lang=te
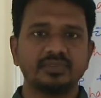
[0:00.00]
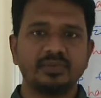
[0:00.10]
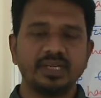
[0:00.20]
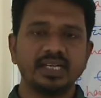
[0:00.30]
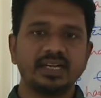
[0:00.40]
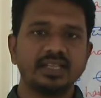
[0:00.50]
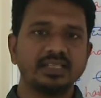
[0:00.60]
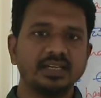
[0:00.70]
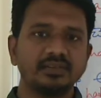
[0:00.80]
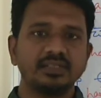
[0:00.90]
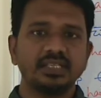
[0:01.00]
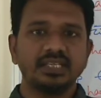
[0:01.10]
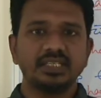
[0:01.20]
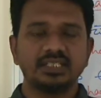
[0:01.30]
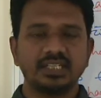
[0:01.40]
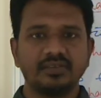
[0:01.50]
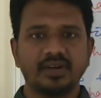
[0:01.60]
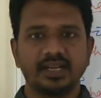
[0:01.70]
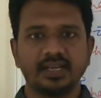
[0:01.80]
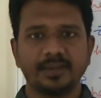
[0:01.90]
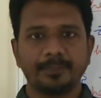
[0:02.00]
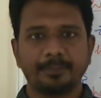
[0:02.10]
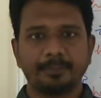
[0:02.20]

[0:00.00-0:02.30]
నువ్వు అడిగినట్లయితే నేను ఇచ్చేవాడిని